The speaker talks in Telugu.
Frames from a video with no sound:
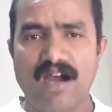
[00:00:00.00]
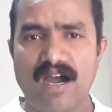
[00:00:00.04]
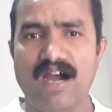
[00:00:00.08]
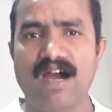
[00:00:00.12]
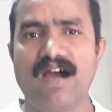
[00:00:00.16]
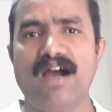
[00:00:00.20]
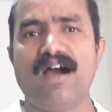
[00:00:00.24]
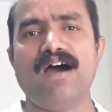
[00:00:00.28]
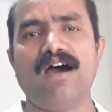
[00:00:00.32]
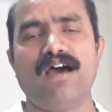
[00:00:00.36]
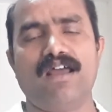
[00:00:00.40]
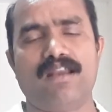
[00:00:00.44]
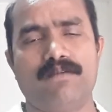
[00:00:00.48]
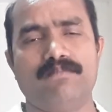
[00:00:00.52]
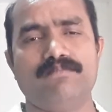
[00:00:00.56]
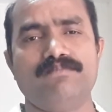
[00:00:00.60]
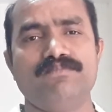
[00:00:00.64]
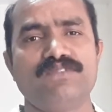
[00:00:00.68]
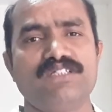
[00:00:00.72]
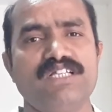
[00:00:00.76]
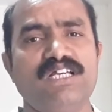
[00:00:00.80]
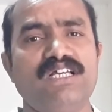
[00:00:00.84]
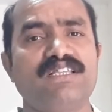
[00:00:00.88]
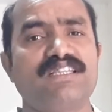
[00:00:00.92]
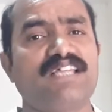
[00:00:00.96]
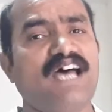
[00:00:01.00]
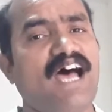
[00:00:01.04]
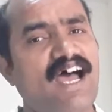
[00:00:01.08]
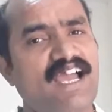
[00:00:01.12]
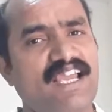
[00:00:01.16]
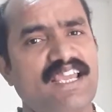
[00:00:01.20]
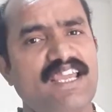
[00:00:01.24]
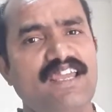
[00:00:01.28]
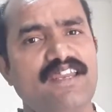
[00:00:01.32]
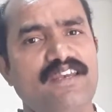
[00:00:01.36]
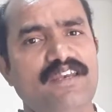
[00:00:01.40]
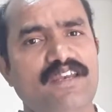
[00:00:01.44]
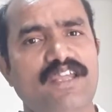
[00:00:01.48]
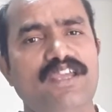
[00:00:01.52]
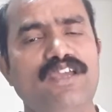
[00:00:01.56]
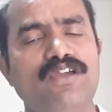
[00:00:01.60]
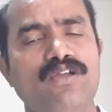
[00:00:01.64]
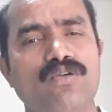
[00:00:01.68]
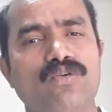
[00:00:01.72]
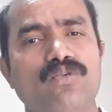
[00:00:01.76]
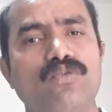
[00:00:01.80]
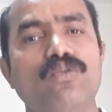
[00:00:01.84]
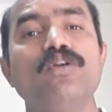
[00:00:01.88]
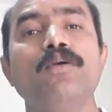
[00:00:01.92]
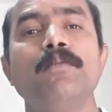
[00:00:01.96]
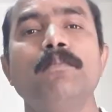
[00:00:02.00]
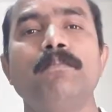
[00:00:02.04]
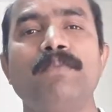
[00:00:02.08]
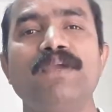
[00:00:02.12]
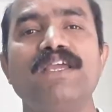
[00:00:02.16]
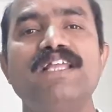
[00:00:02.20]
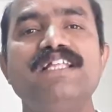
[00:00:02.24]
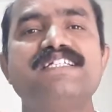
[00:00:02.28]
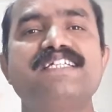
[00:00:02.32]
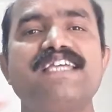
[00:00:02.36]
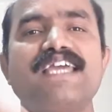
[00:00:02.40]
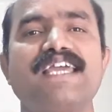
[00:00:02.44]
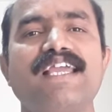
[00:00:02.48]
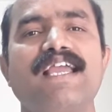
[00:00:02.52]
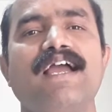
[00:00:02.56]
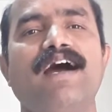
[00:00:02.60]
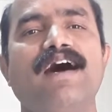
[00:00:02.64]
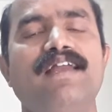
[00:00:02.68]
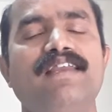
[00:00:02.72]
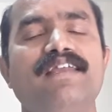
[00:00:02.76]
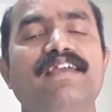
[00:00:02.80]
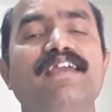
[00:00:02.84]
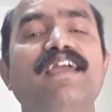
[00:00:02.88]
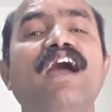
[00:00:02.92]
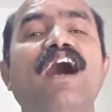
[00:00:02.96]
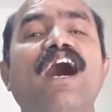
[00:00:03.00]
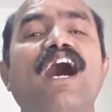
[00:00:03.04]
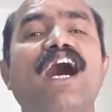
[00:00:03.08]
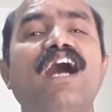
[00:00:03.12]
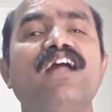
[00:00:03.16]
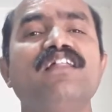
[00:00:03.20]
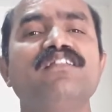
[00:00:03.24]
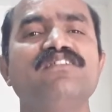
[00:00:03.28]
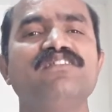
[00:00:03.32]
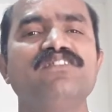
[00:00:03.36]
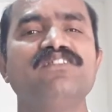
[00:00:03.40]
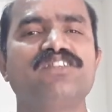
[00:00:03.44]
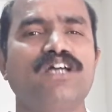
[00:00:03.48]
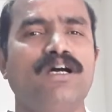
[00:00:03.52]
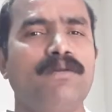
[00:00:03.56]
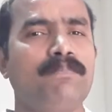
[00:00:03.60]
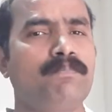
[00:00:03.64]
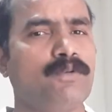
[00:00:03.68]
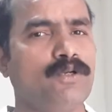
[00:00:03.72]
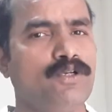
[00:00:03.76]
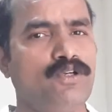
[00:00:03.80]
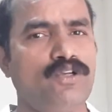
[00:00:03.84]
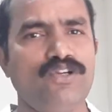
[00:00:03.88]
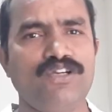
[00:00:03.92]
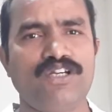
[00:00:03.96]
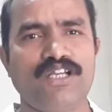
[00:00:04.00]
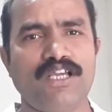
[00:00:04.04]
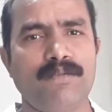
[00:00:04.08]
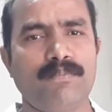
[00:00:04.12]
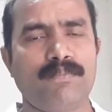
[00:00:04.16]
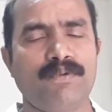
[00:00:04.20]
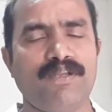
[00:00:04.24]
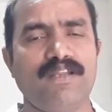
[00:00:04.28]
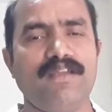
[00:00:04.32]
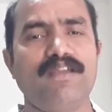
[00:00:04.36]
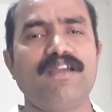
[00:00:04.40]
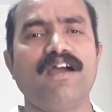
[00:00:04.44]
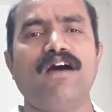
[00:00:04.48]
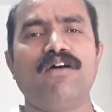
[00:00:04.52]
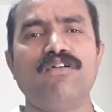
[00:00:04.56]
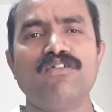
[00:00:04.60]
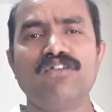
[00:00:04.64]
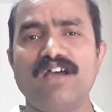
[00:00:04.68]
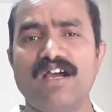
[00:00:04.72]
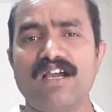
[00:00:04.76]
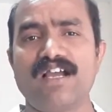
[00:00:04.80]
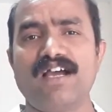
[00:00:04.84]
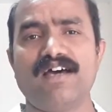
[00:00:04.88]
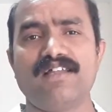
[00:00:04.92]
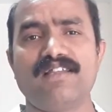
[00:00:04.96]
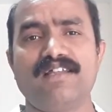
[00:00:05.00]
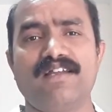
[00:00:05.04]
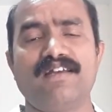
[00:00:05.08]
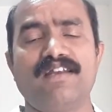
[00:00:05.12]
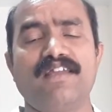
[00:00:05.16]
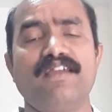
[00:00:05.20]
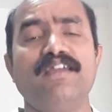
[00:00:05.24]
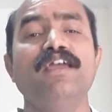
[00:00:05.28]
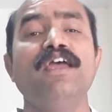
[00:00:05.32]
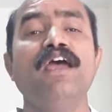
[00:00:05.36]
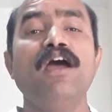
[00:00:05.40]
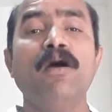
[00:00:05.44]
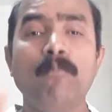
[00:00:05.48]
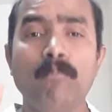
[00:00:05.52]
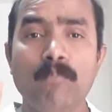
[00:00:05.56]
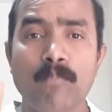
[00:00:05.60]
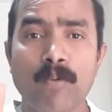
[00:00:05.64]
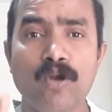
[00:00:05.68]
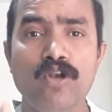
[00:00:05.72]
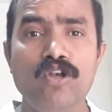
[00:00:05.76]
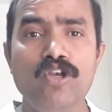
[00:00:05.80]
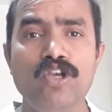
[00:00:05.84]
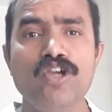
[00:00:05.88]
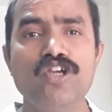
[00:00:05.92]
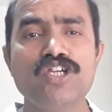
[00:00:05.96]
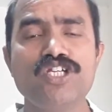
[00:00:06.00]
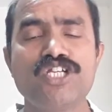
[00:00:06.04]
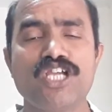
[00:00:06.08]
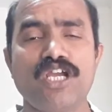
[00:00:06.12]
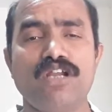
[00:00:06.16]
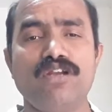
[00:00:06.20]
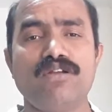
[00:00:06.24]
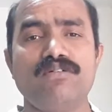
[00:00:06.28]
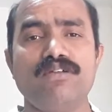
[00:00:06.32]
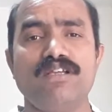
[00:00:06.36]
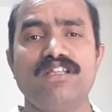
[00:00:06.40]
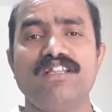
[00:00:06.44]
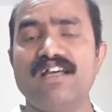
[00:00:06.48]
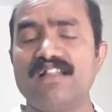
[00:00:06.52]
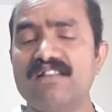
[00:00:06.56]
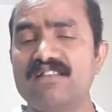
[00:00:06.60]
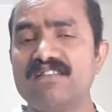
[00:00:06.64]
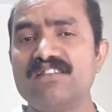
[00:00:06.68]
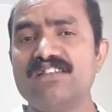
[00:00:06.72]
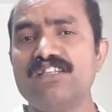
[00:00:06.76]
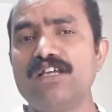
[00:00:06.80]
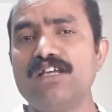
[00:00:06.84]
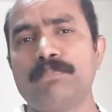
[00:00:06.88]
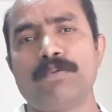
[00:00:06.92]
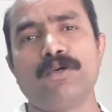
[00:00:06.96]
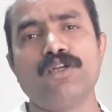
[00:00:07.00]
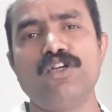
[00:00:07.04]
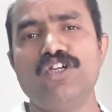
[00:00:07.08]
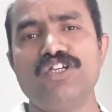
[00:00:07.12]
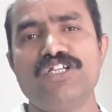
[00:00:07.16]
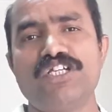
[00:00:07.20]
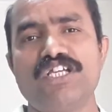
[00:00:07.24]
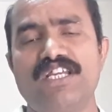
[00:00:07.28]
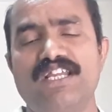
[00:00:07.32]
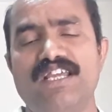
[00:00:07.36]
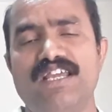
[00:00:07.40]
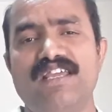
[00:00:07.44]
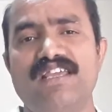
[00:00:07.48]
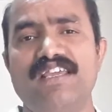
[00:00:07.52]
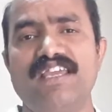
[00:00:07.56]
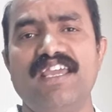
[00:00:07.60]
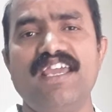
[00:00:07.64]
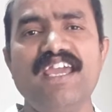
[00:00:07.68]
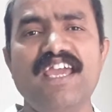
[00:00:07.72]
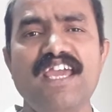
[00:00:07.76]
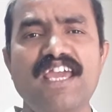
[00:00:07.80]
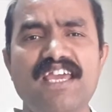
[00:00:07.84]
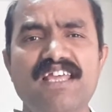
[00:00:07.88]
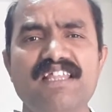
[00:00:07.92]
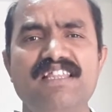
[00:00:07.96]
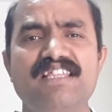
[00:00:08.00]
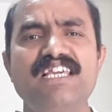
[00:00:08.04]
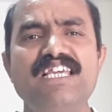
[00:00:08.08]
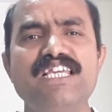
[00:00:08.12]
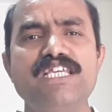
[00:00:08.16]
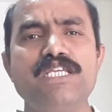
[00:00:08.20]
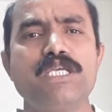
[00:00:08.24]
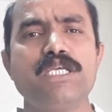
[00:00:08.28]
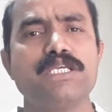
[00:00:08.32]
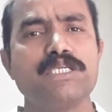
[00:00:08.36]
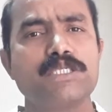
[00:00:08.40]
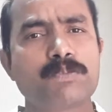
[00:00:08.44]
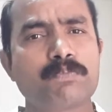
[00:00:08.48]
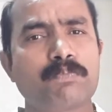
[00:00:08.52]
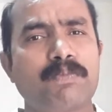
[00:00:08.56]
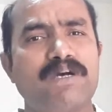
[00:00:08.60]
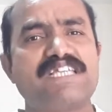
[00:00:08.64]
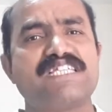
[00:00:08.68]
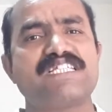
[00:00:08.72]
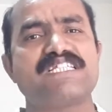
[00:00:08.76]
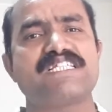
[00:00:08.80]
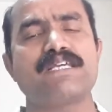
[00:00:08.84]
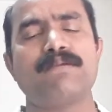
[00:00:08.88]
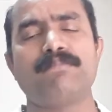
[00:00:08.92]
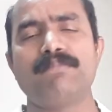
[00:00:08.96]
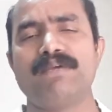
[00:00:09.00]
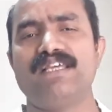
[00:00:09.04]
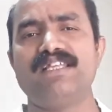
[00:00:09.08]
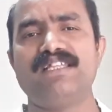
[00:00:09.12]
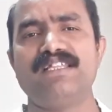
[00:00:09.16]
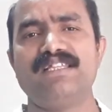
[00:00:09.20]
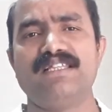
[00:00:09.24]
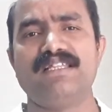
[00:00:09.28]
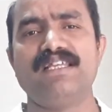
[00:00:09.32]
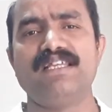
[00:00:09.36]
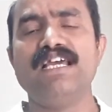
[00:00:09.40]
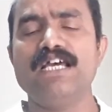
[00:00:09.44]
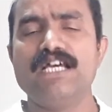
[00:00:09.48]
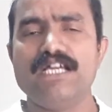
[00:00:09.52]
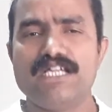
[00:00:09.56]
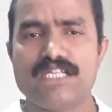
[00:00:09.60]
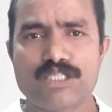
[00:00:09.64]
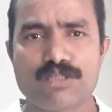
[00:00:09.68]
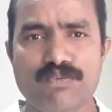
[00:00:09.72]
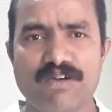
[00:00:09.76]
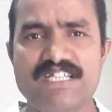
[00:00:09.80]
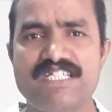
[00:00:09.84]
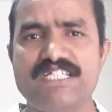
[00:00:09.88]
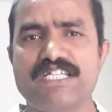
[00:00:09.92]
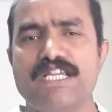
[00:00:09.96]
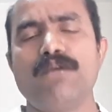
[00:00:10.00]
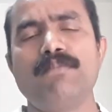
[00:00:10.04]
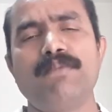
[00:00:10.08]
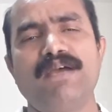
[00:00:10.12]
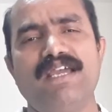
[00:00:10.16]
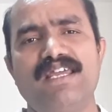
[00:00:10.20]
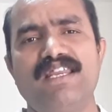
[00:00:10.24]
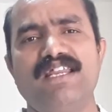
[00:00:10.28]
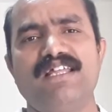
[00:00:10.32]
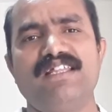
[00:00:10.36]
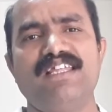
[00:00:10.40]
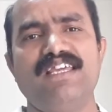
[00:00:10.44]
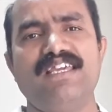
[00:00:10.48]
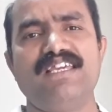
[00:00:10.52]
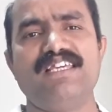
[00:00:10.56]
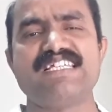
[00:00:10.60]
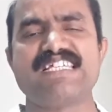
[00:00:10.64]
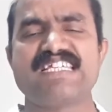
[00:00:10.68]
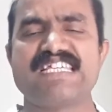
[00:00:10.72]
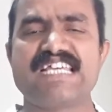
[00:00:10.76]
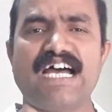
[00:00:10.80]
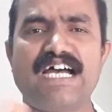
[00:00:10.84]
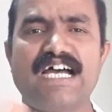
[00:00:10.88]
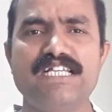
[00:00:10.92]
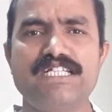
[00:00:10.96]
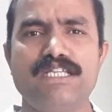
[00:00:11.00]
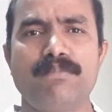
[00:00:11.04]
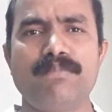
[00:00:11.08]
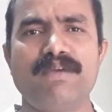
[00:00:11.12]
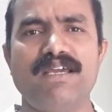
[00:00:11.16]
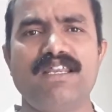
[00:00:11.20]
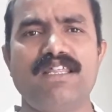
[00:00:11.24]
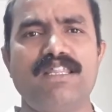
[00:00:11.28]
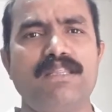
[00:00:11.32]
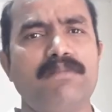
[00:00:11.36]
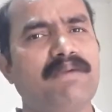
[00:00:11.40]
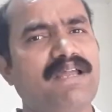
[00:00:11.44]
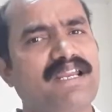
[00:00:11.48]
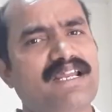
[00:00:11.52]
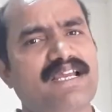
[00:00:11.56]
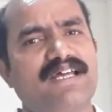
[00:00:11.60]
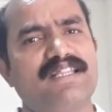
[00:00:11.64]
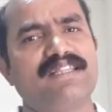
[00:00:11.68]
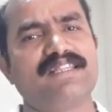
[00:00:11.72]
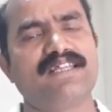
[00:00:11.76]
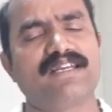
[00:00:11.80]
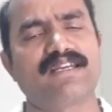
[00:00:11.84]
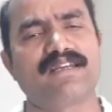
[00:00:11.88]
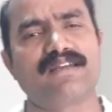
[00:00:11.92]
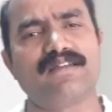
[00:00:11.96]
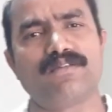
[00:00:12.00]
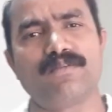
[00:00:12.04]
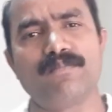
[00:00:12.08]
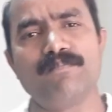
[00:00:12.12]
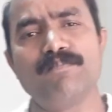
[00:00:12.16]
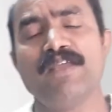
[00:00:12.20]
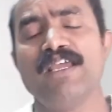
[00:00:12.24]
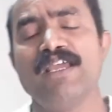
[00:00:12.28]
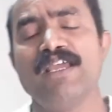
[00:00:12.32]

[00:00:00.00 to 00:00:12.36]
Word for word: ఆహారం తాగే నీరు పీల్చే గాలి అంతా పొల్యూట్ అయిపోయినాయి అవునా కాదండి పొల్యూషన్ ఇదంతా పొల్యూషనే ఏది స్పష్టమైనది స్వచ్ఛమైనది సహజమైనది మనకు అందట్లేదు